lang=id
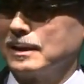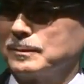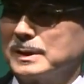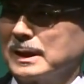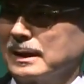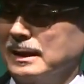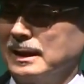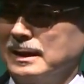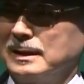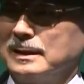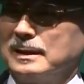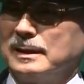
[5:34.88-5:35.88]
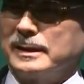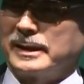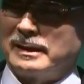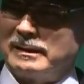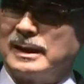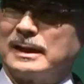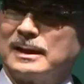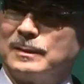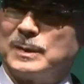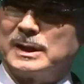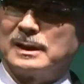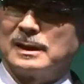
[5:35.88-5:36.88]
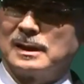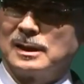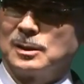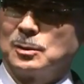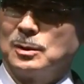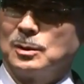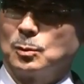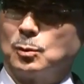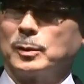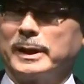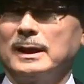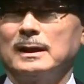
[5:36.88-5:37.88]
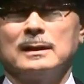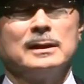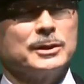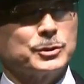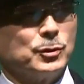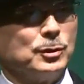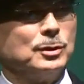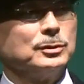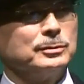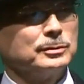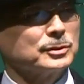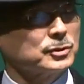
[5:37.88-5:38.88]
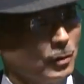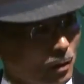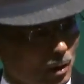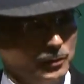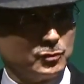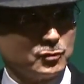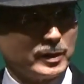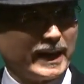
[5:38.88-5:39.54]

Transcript: moral yang lengkap, yaitu kerendahan hati. Sesuai dengan kebaikan dalam